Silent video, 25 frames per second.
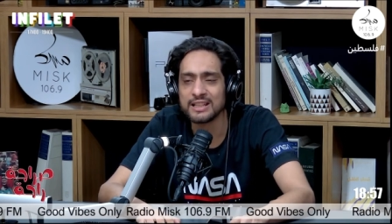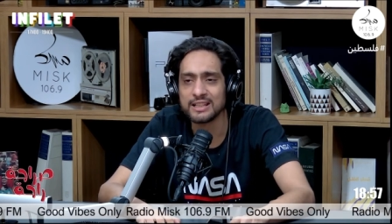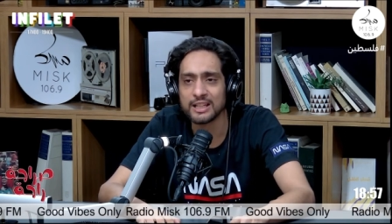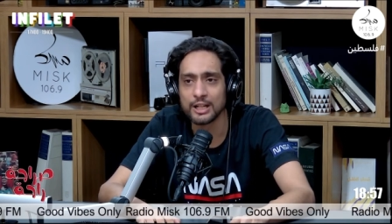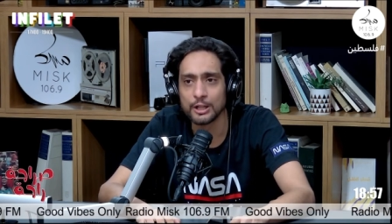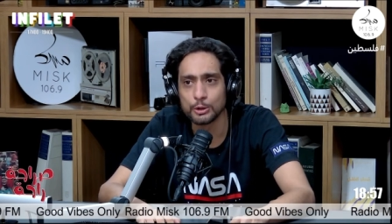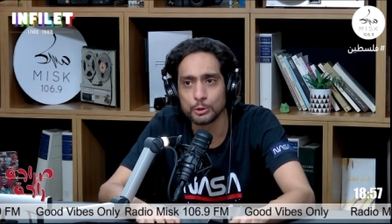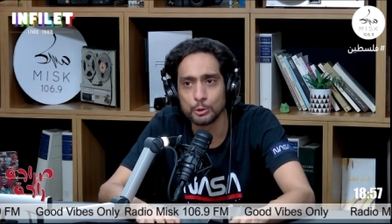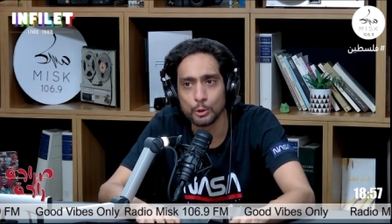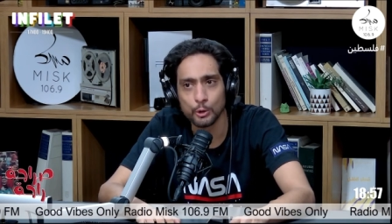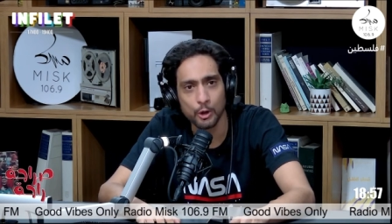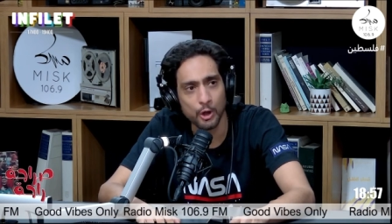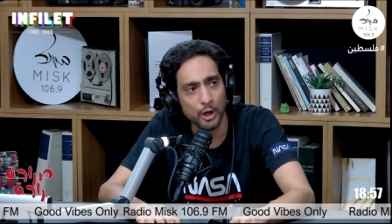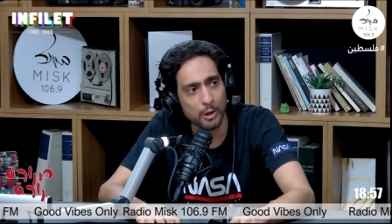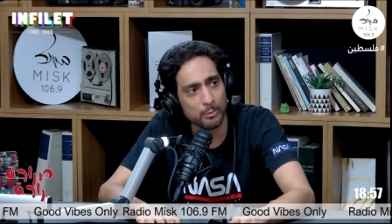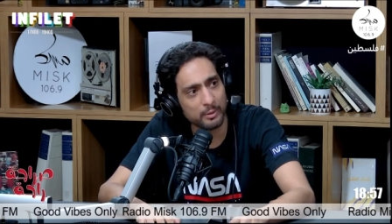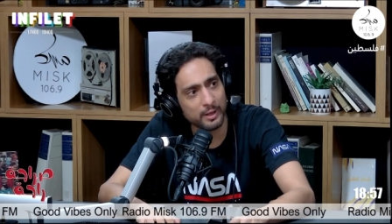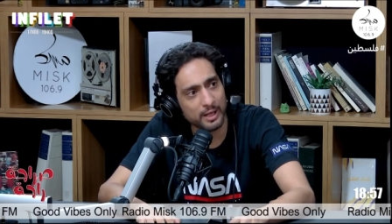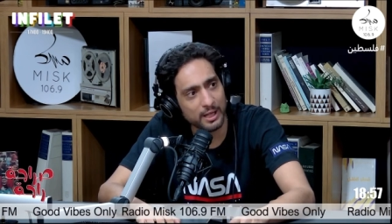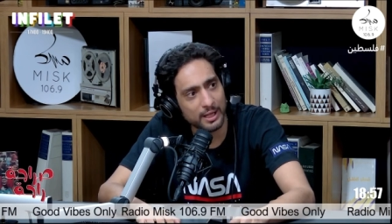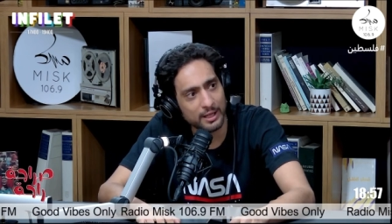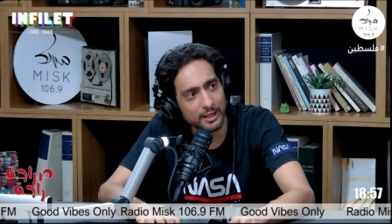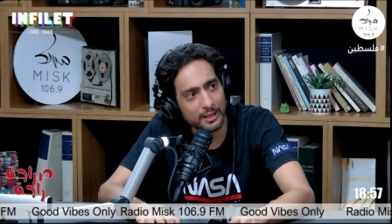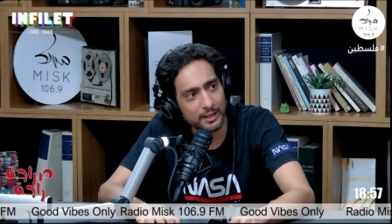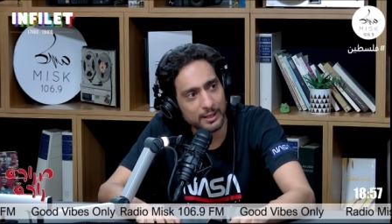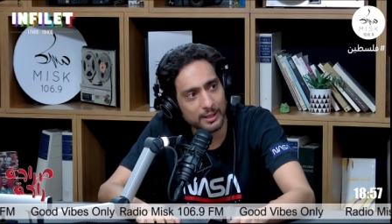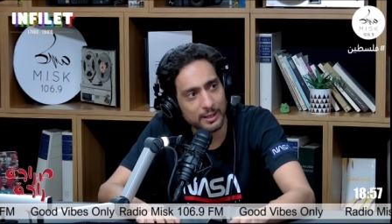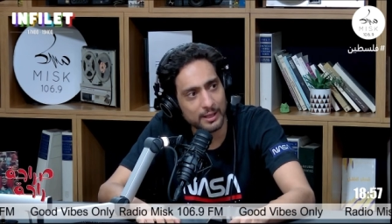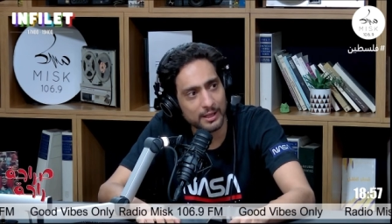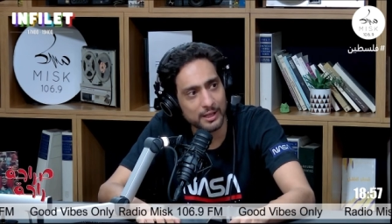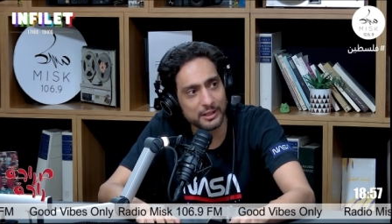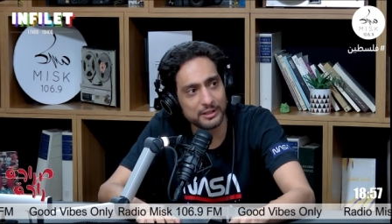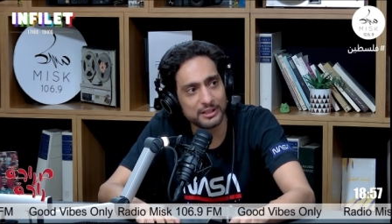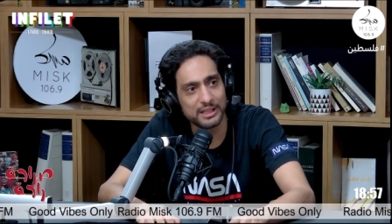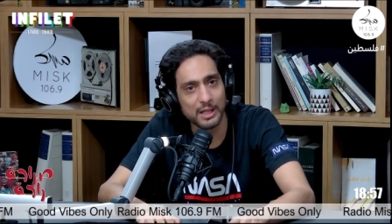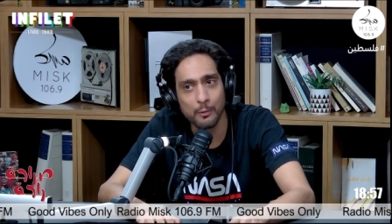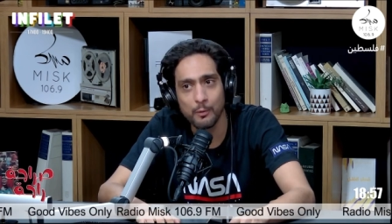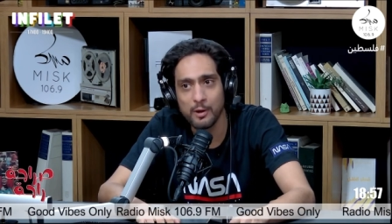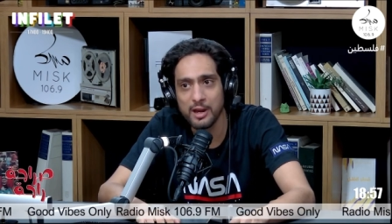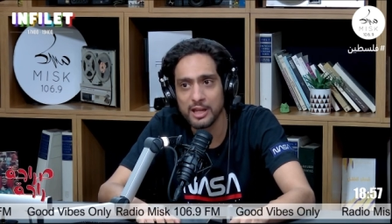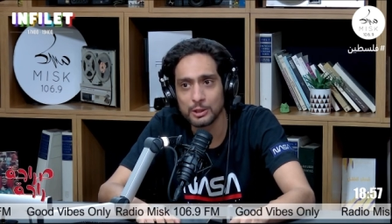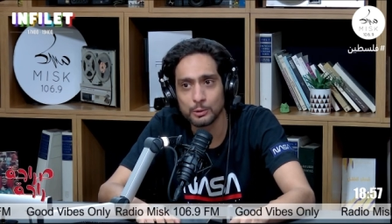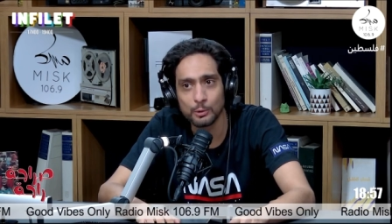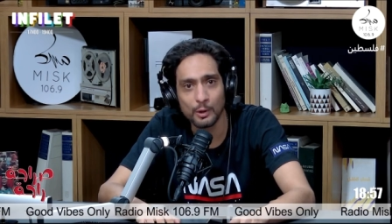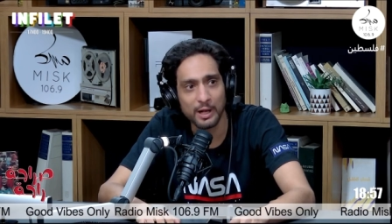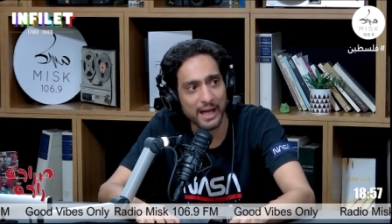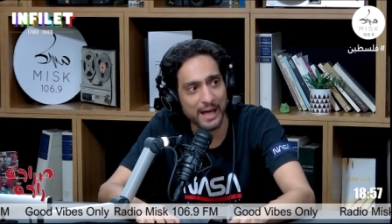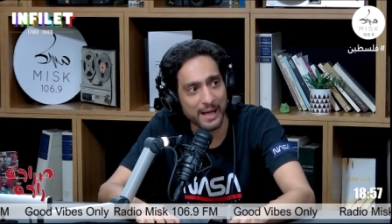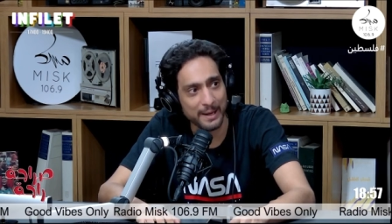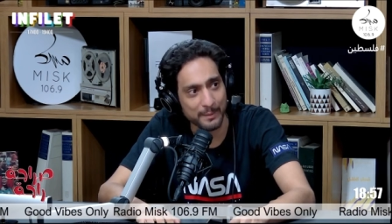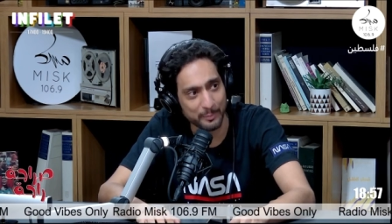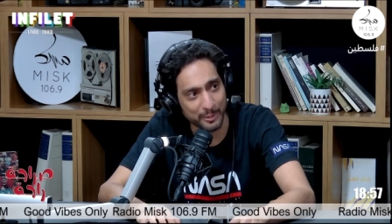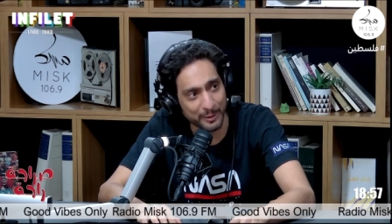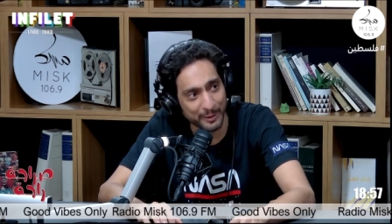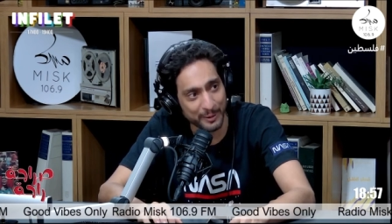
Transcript: لدغته كوبرا يداويه الدول العربية